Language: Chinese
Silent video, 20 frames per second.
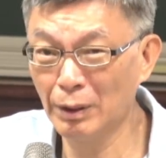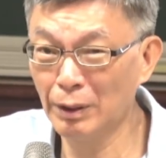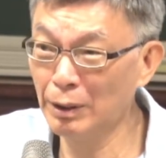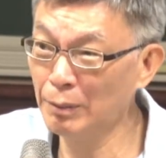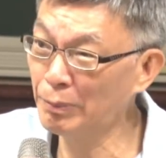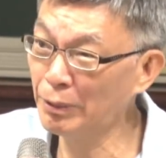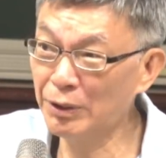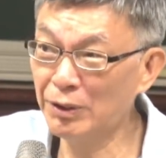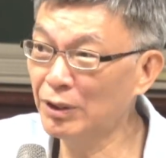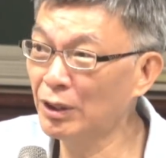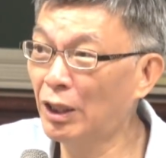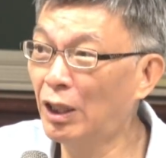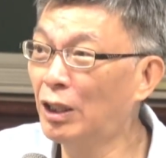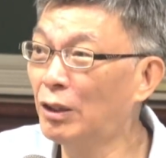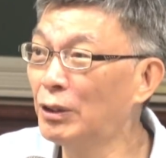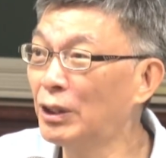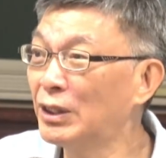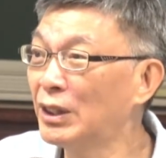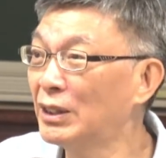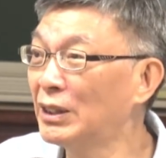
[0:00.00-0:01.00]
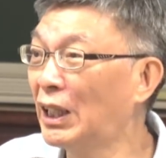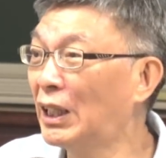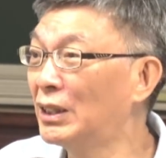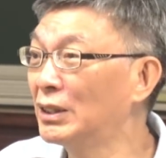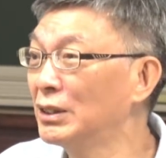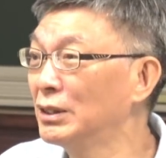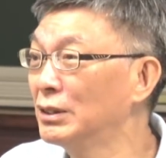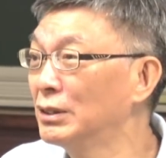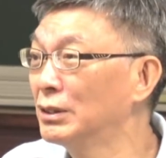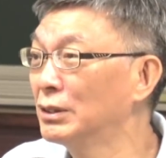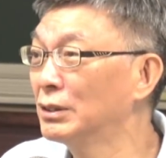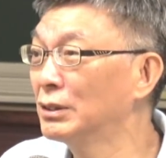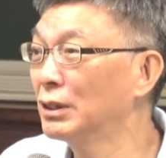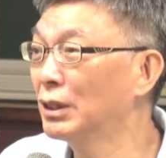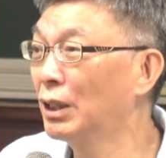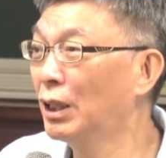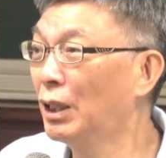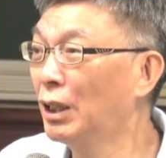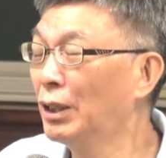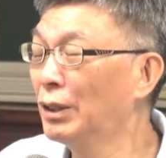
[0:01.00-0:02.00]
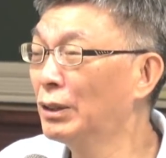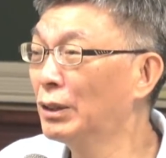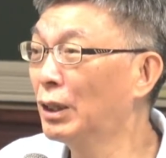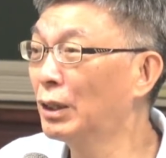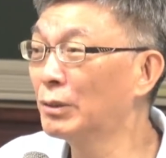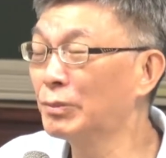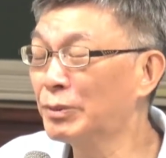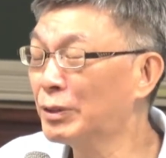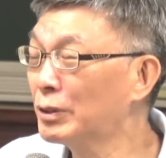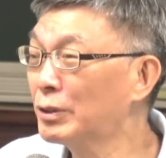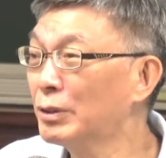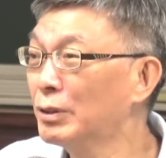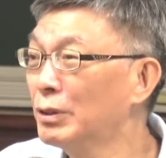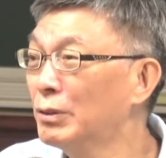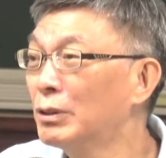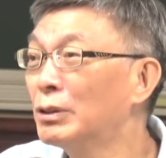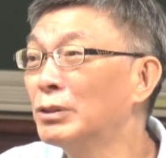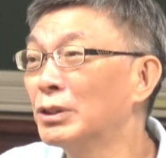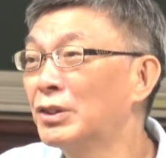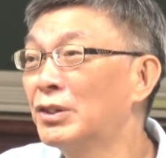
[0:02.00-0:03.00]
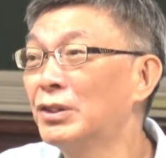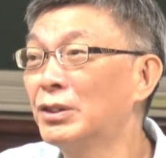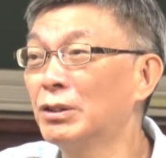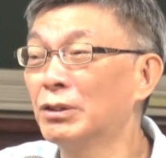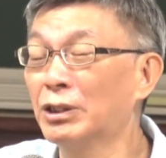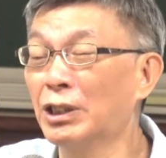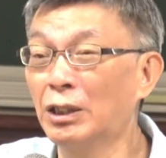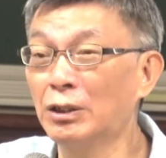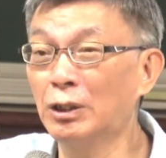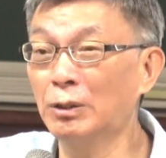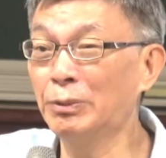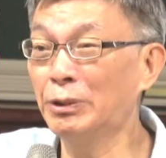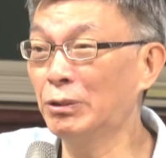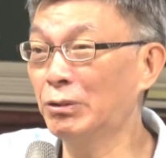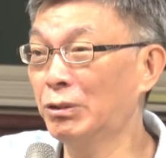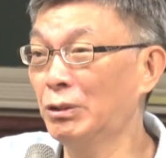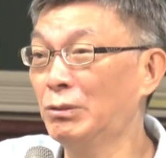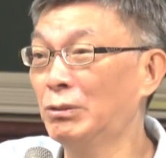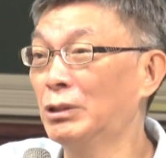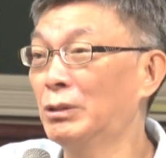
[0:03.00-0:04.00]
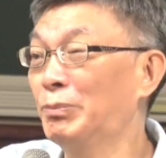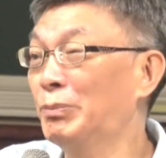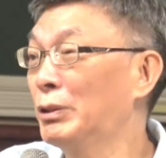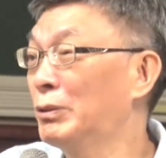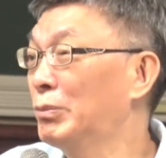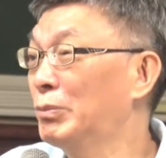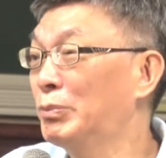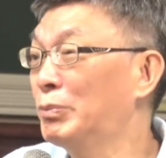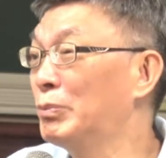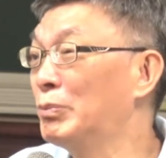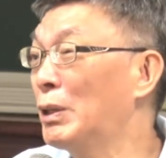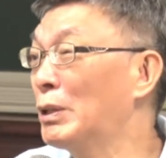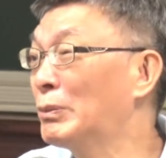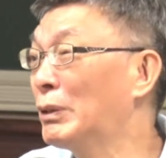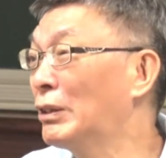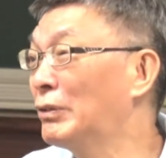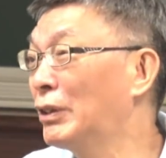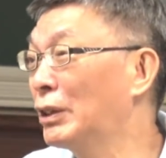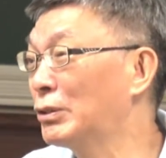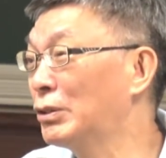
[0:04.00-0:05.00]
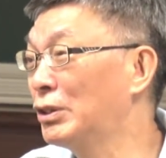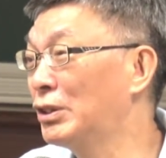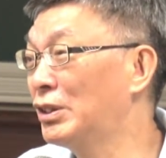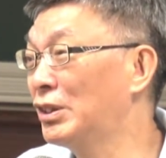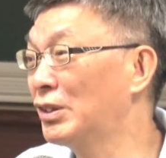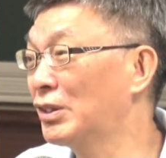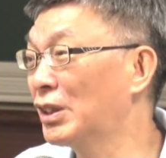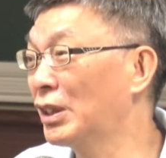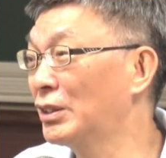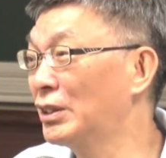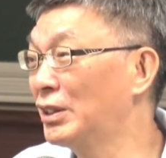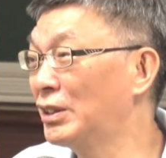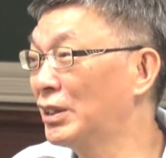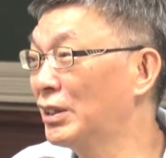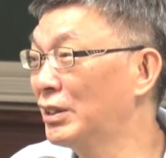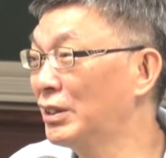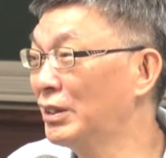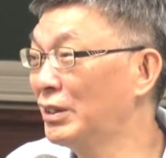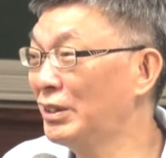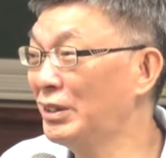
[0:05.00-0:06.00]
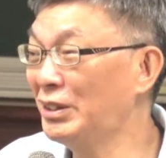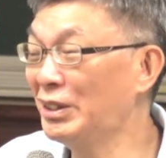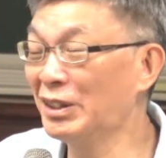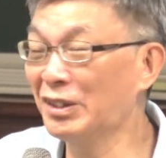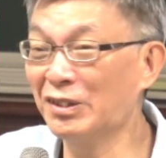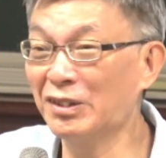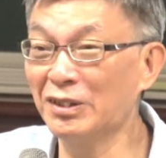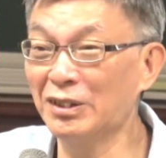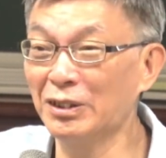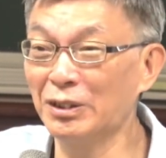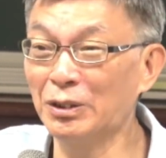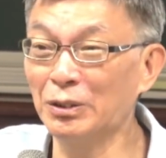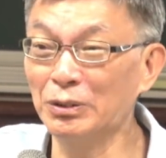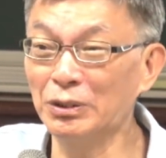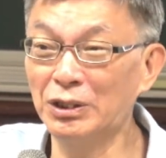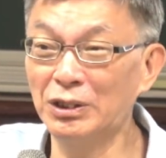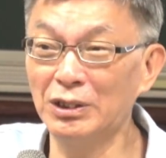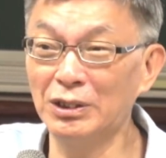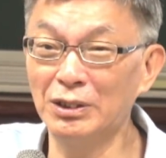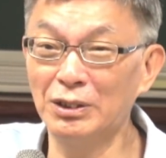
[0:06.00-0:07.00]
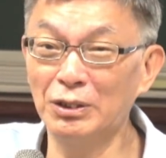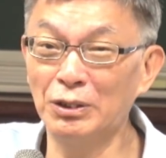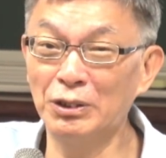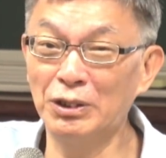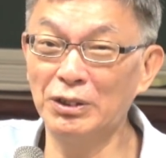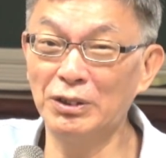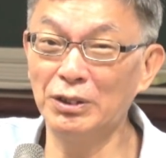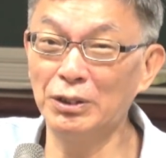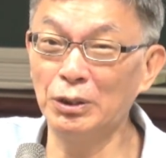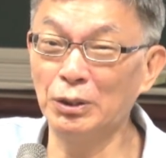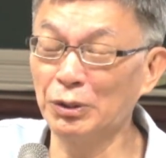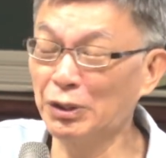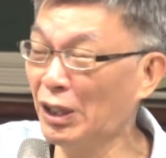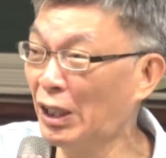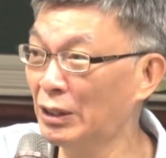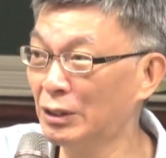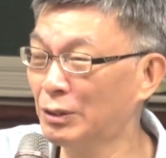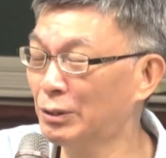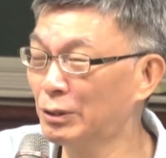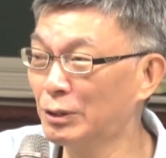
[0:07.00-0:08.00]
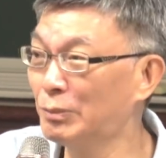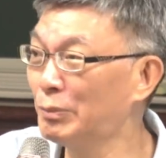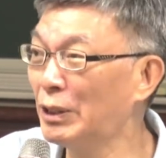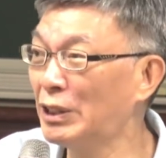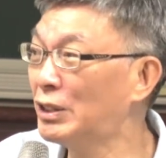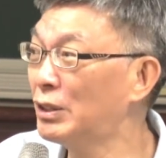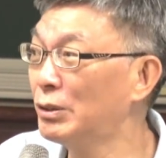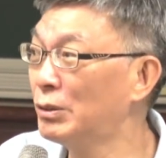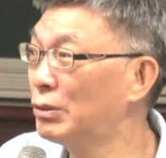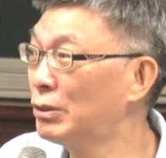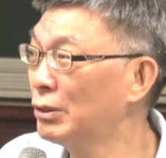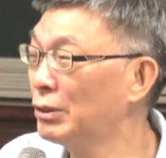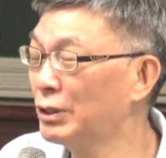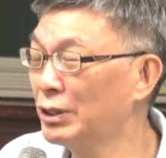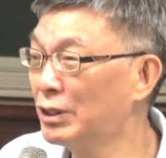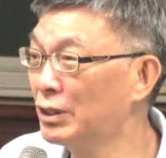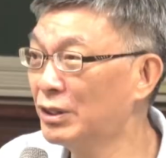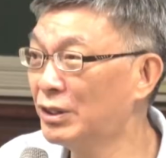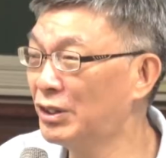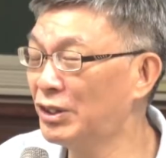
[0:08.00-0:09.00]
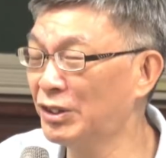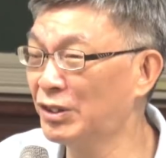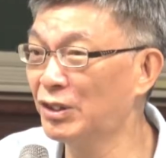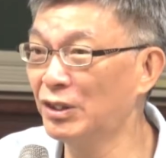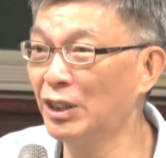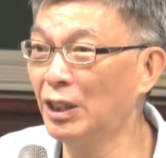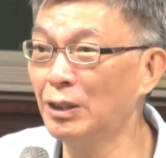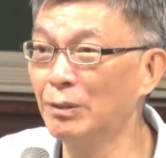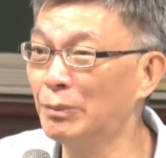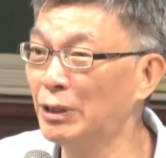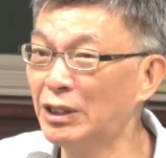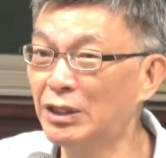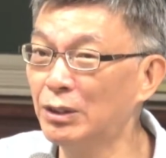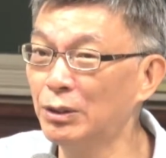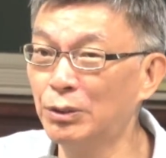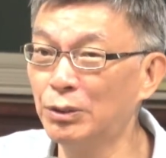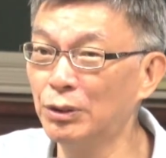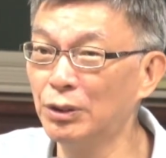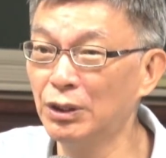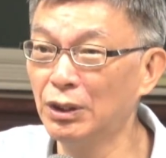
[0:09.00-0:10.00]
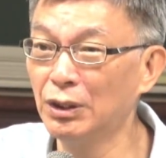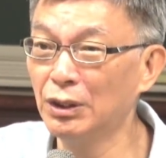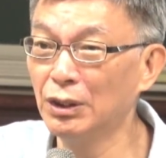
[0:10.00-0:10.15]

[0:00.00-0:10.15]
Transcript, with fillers: 呃，不知道好玩在哪里。啊，不，因为我自己有糖尿病，所以我不没办法去欣赏那些夜市的东西，尤其是油炸的，我都没兴趣。已经几十年了，没兴趣。